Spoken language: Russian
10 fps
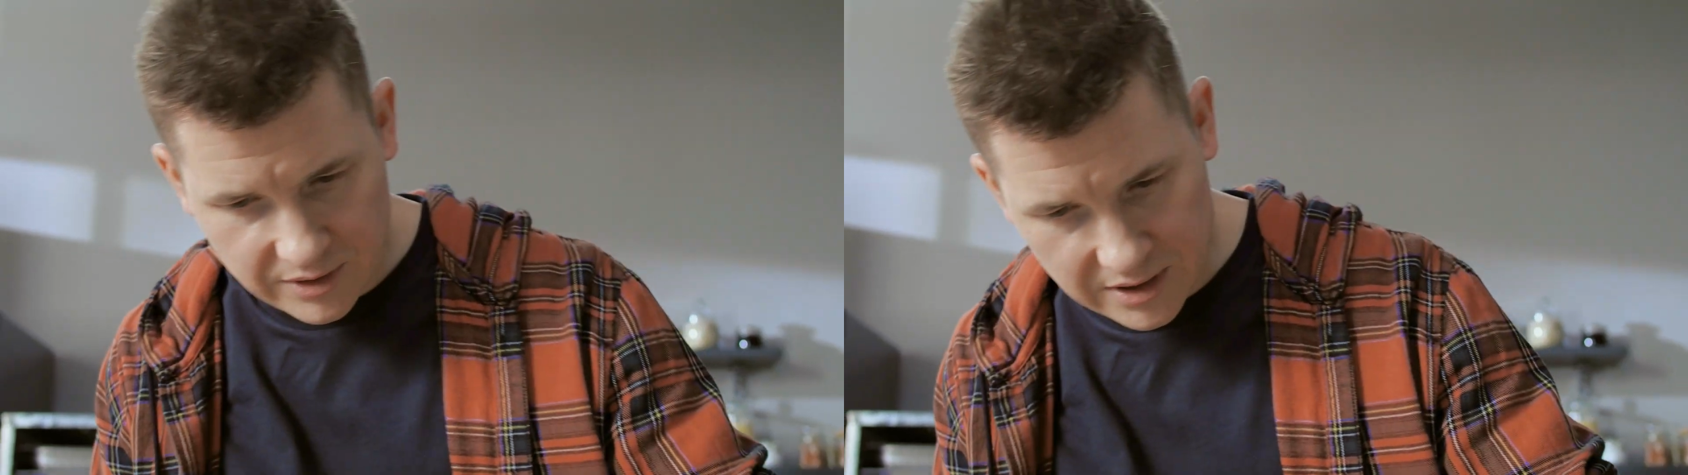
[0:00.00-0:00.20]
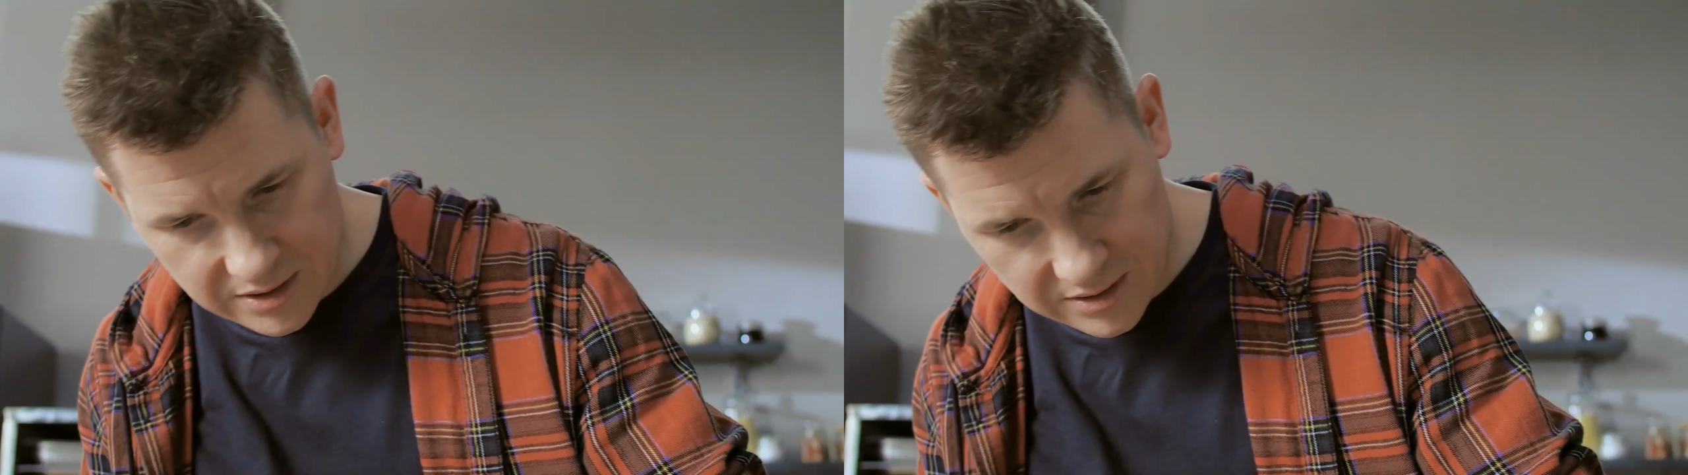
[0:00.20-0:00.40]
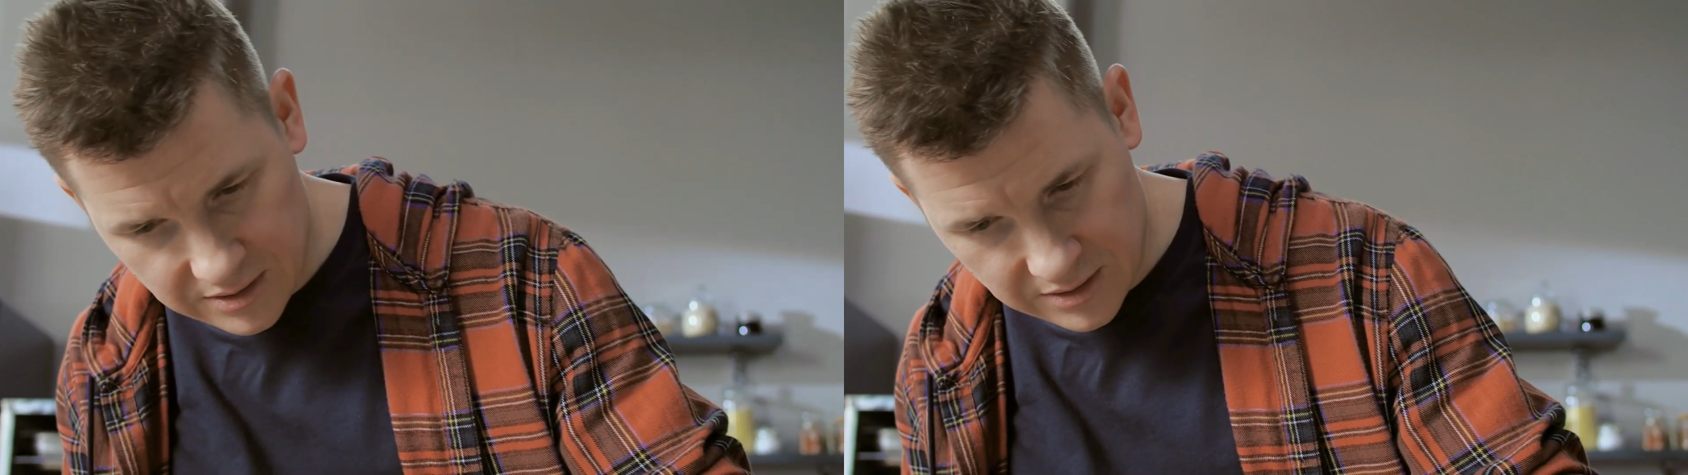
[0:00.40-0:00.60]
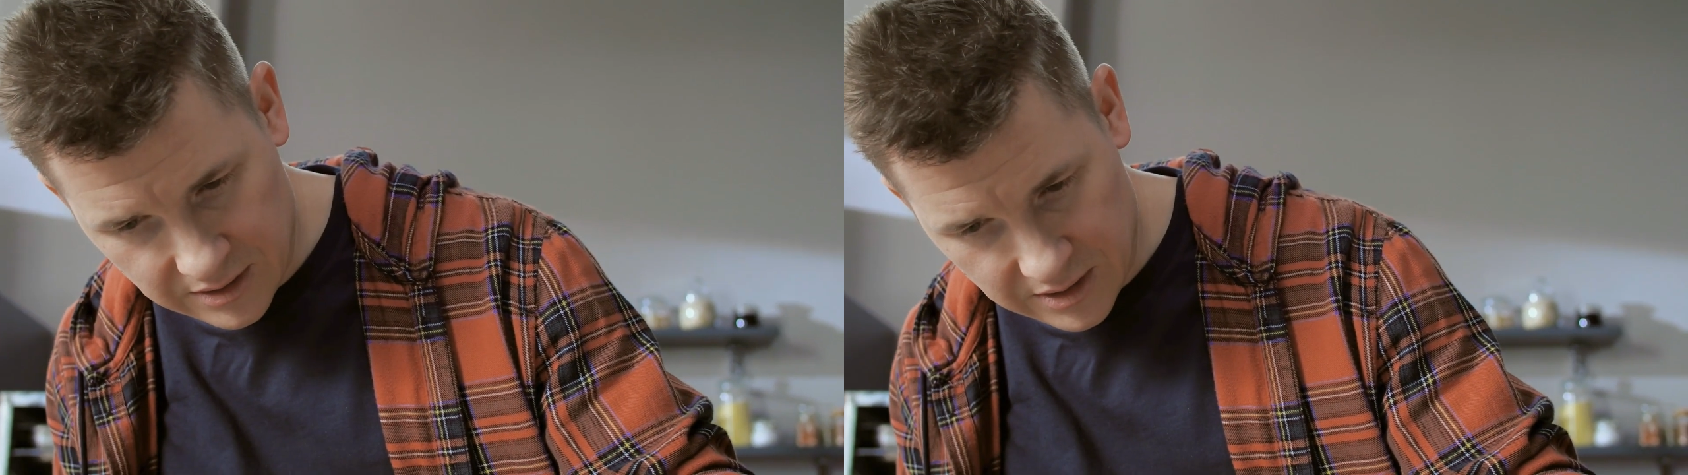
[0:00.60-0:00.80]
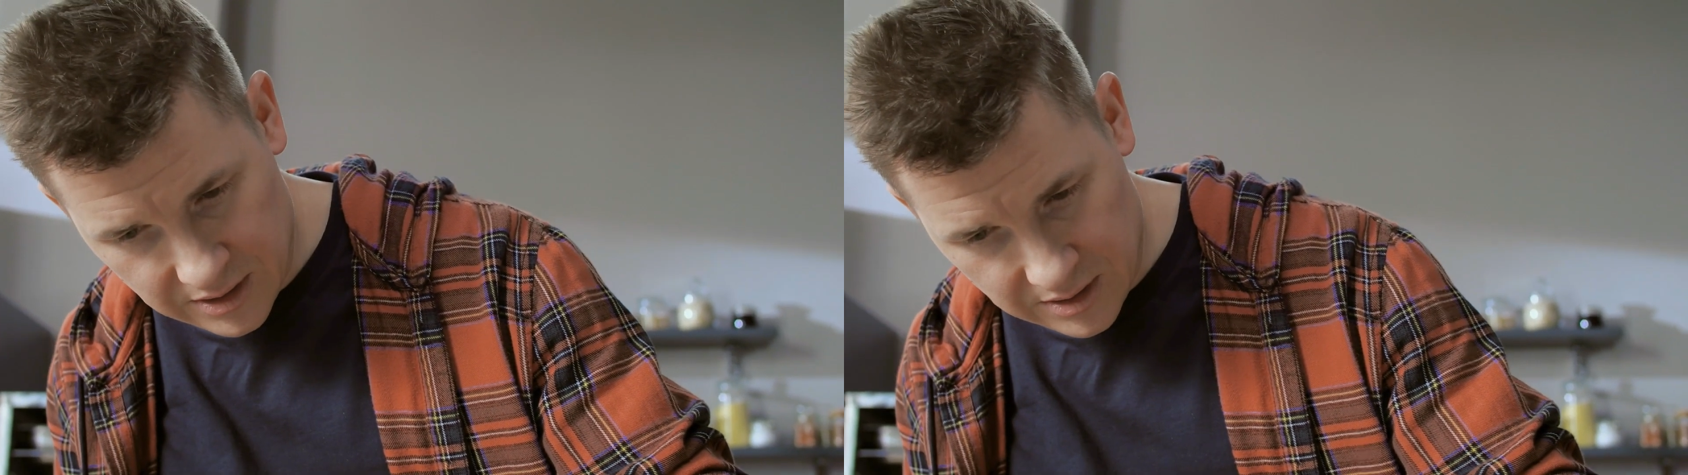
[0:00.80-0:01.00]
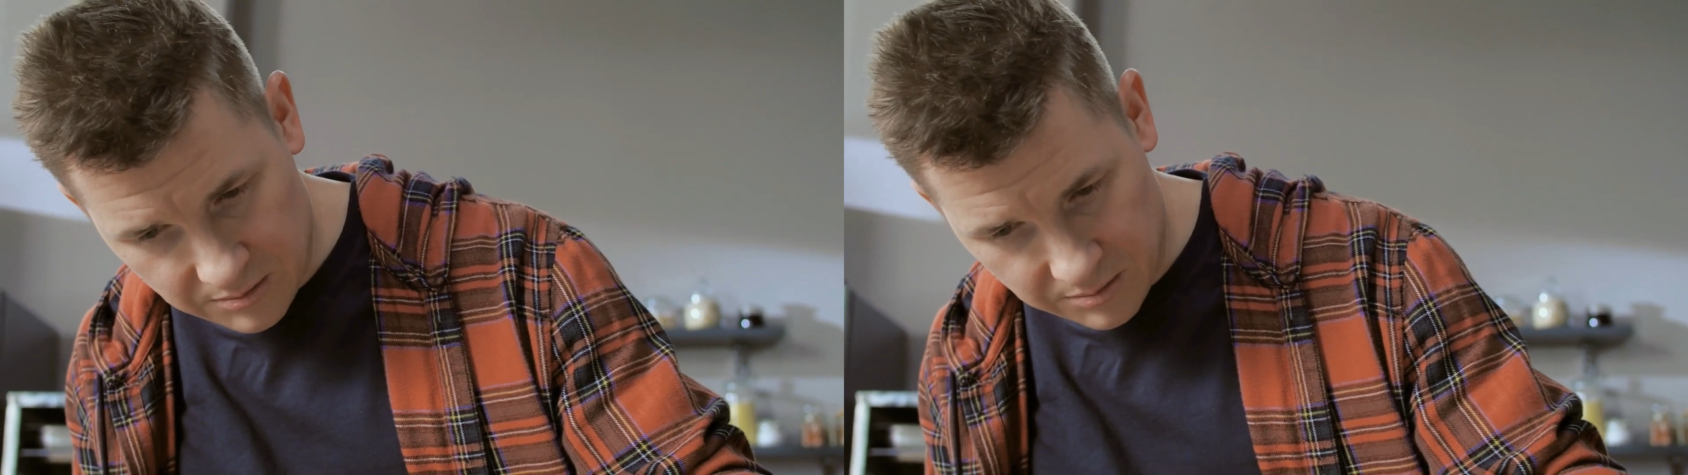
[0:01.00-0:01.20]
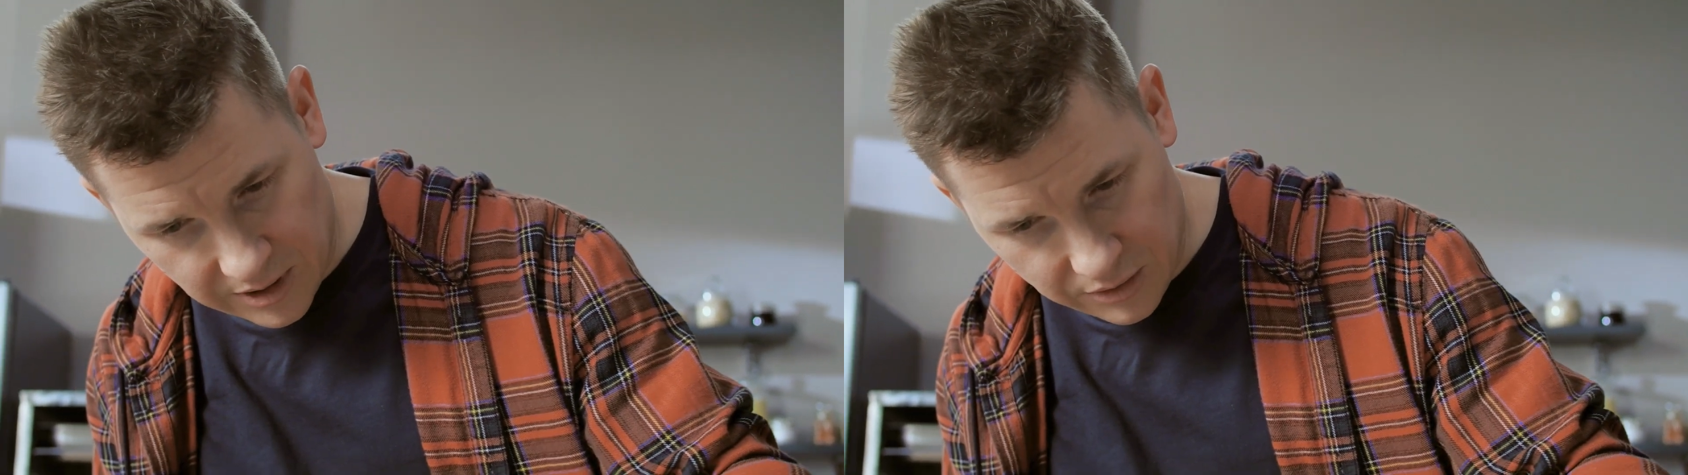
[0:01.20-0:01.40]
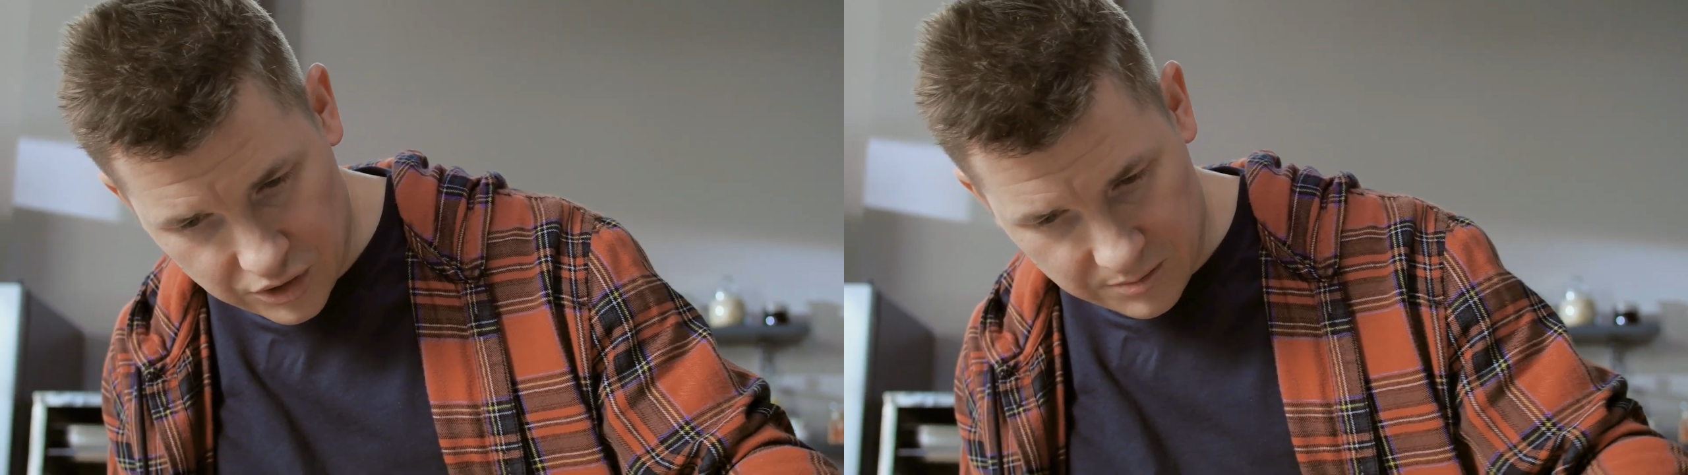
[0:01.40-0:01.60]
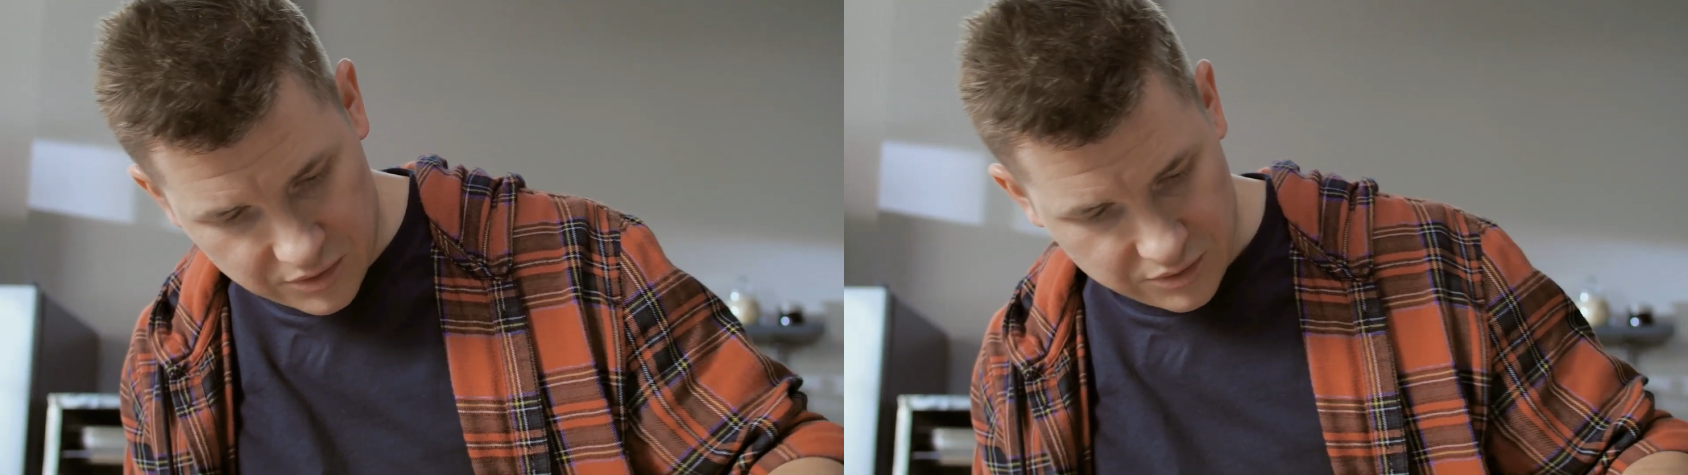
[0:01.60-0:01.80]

у нас. Положим